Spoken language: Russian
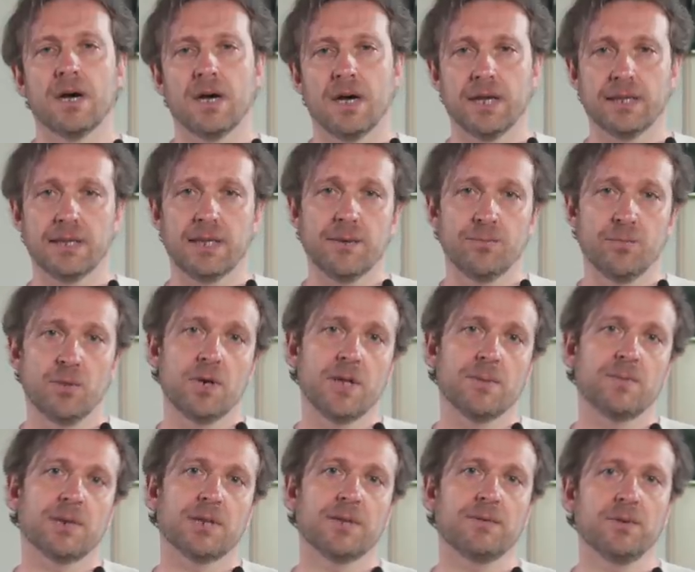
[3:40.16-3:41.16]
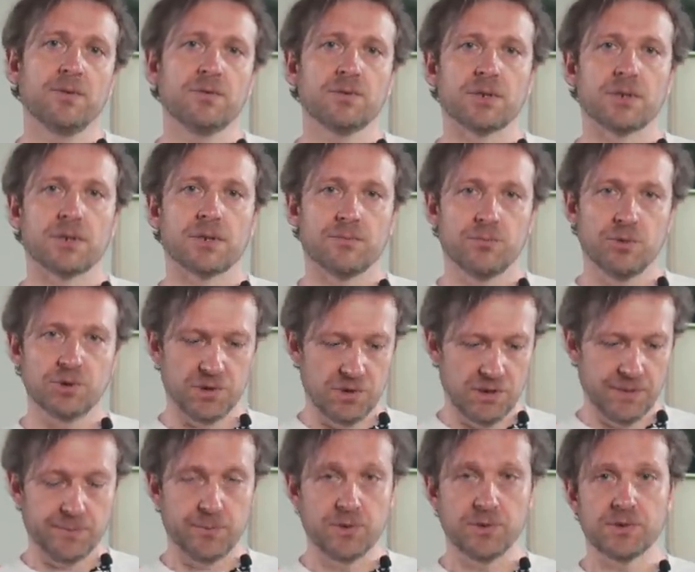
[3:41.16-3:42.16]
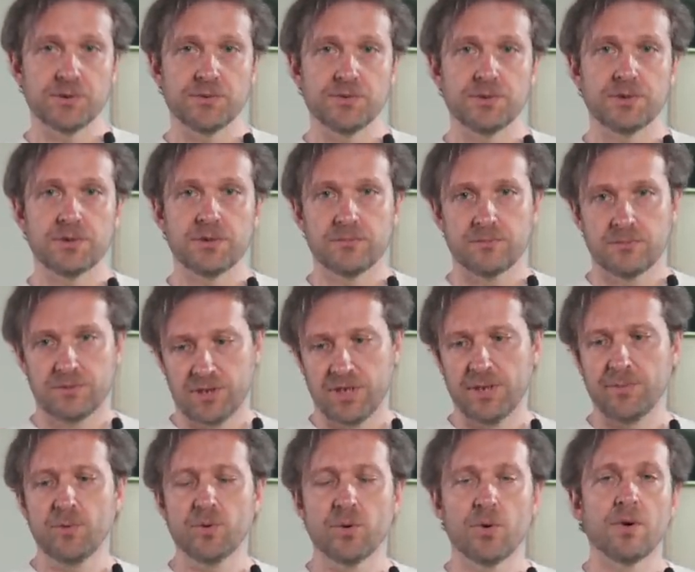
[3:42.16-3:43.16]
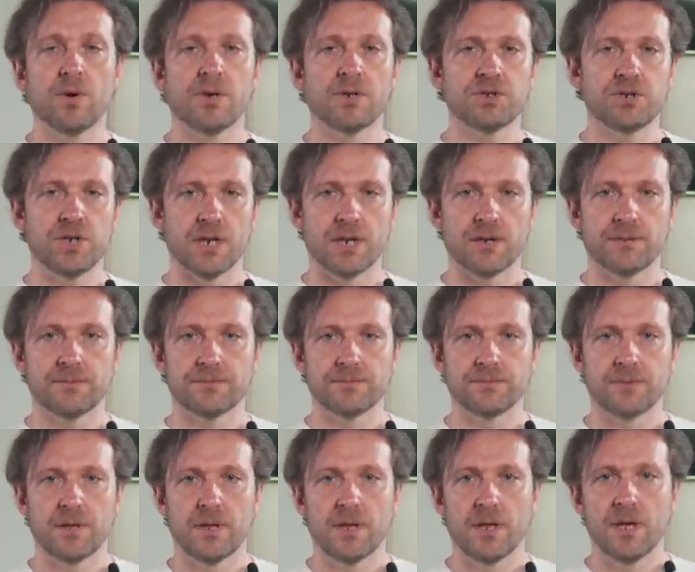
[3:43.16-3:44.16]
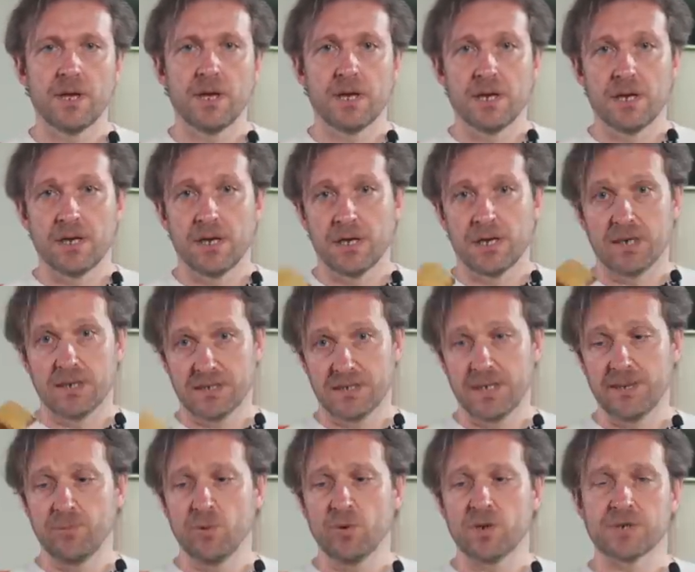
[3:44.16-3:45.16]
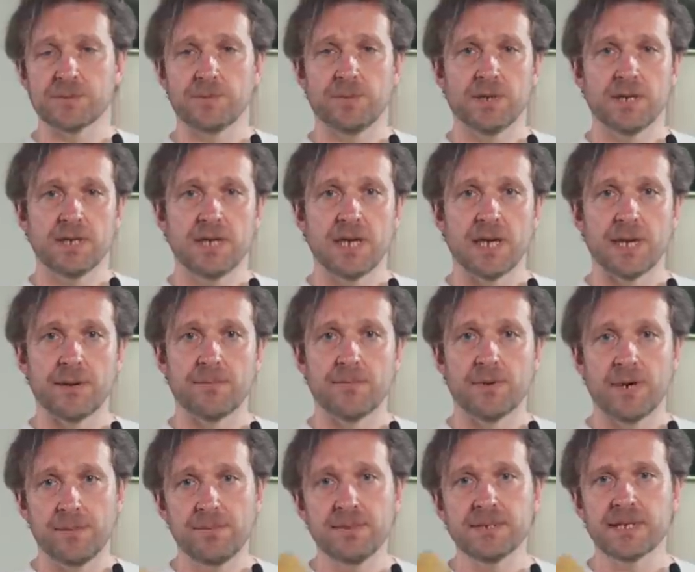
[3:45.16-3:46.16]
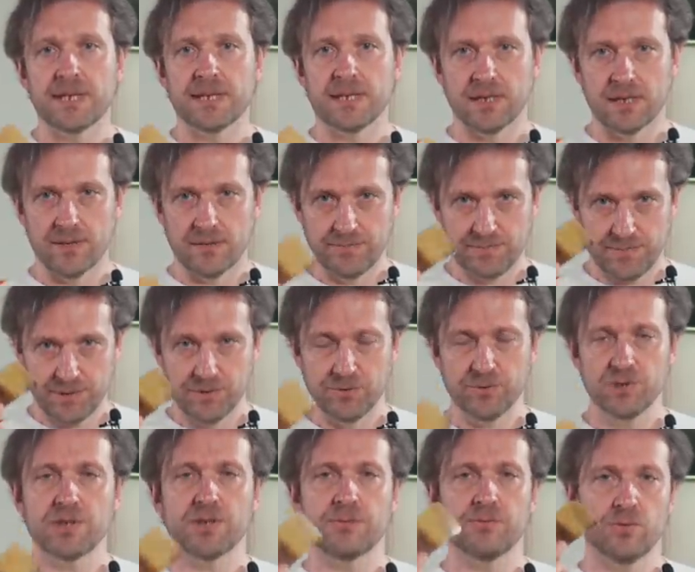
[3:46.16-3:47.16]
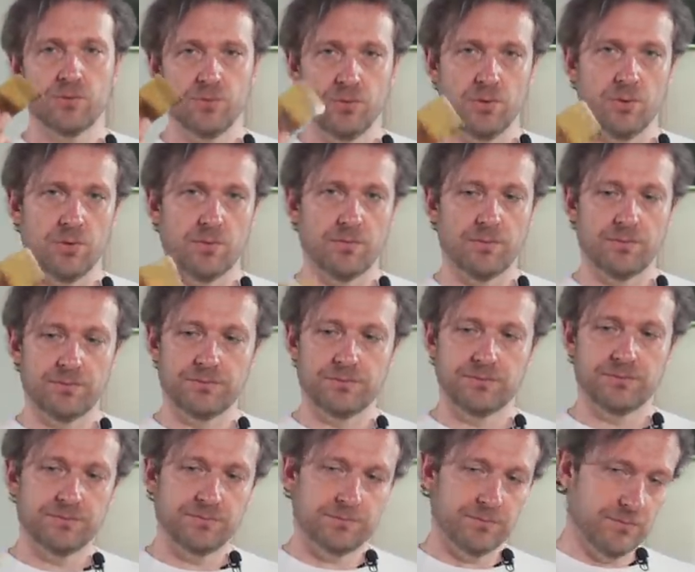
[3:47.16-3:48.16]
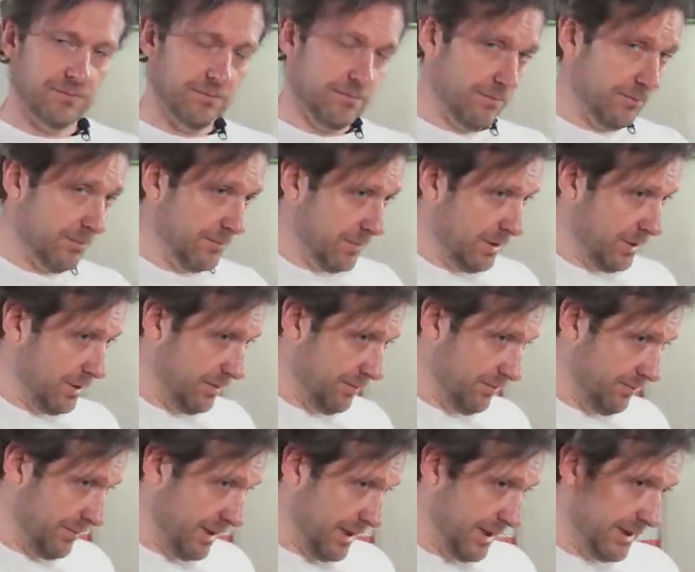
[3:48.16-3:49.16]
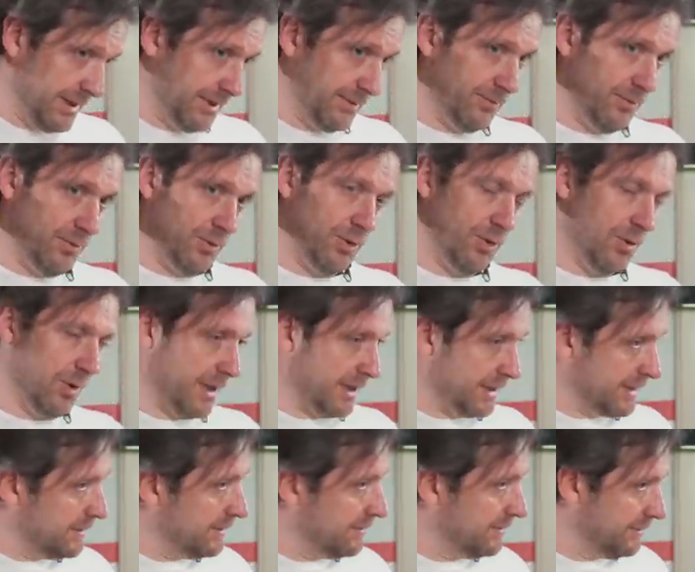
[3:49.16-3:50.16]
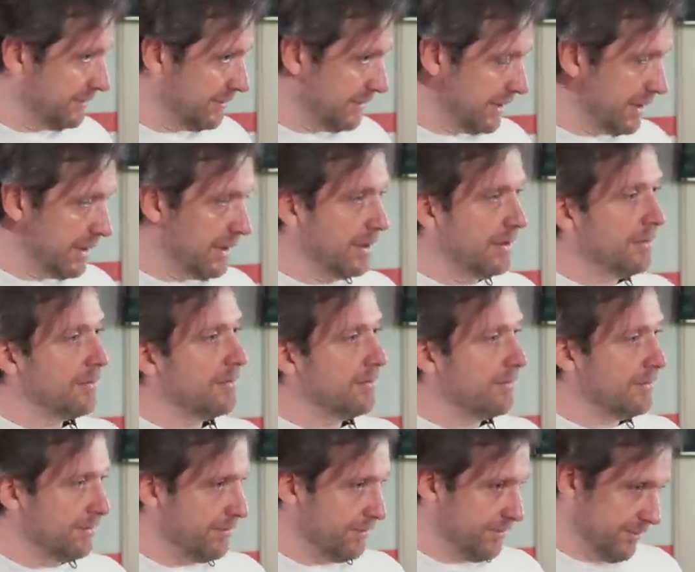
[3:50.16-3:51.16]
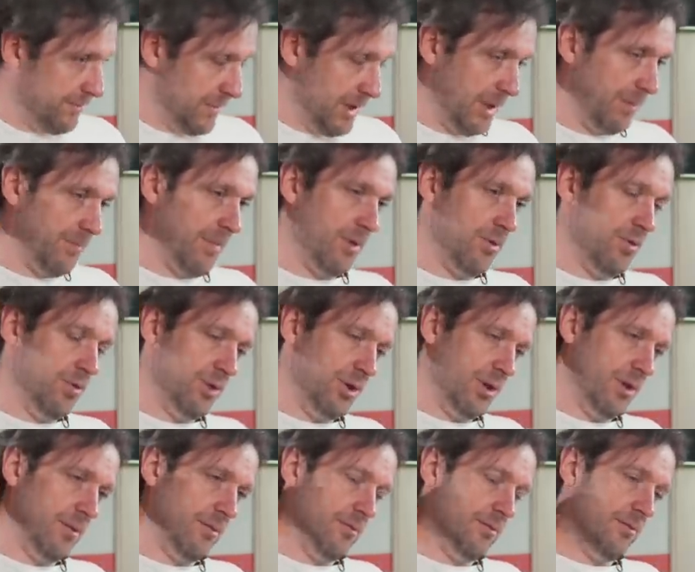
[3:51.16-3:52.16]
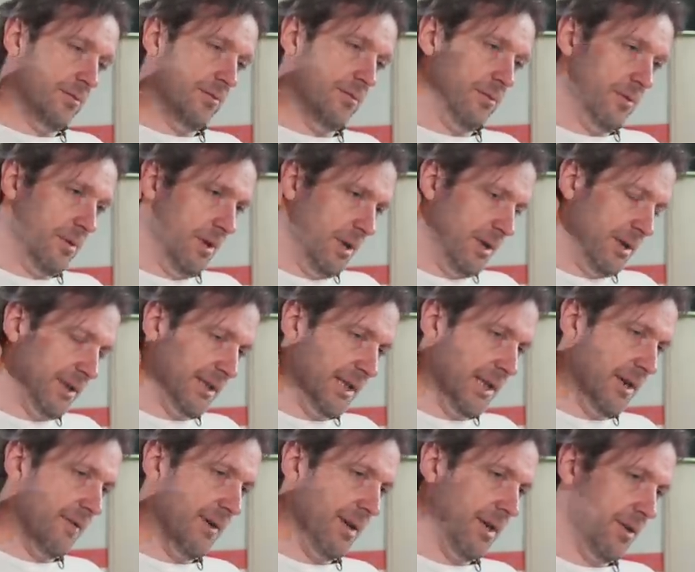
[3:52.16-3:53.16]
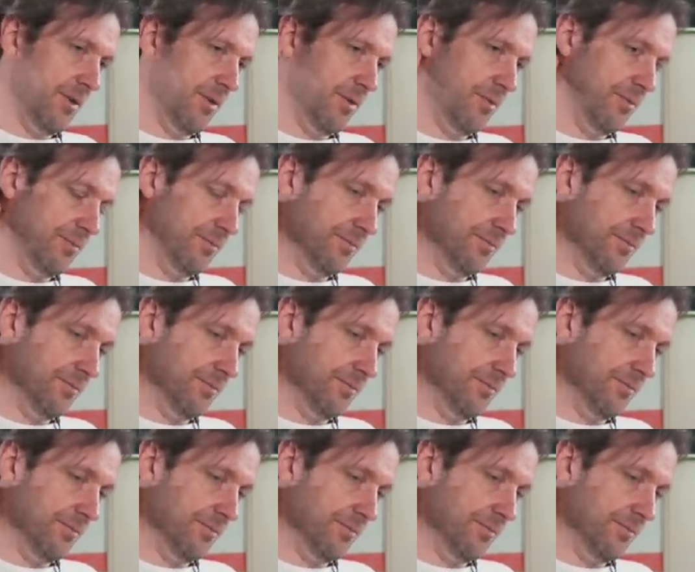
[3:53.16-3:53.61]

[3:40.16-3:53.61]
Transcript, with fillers: А для более продвинутых можно использовать скребок гуаша. А скребок располагаем обязательно под острым углом. Показываю еще раз. От макушки и к основанию.